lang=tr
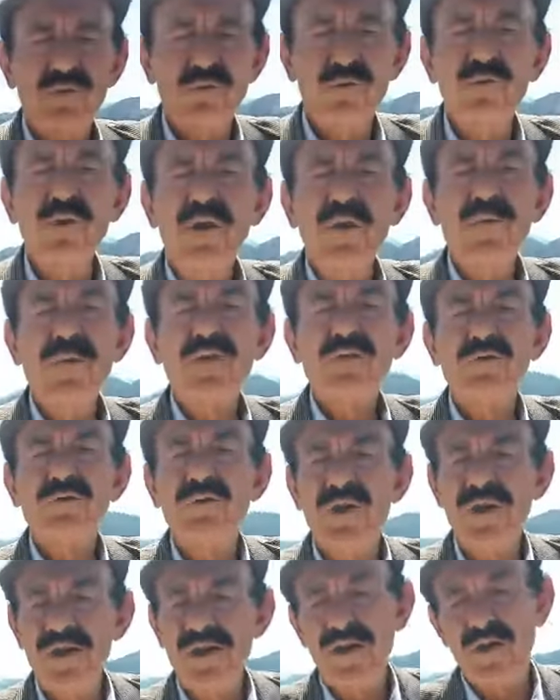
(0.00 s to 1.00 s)
Süleyman
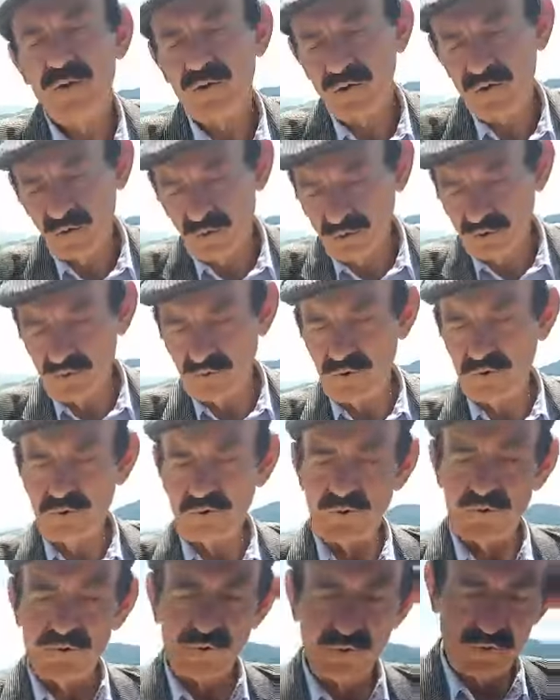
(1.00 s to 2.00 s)
Süreyya, o da onun
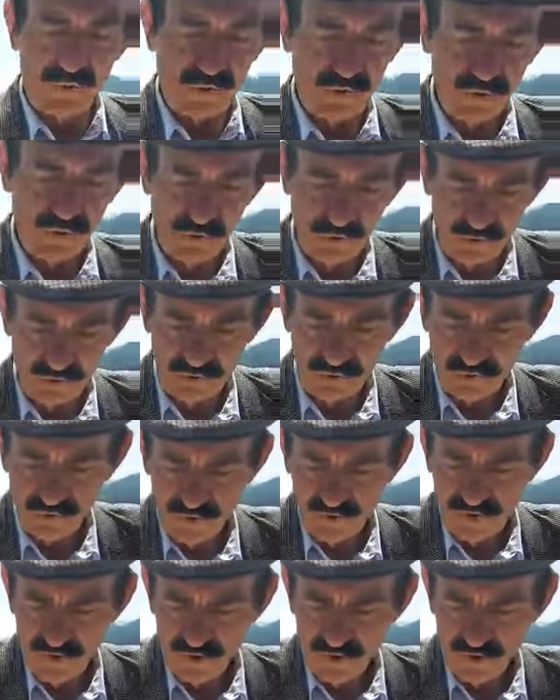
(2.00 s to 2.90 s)
torunu. torunu evet.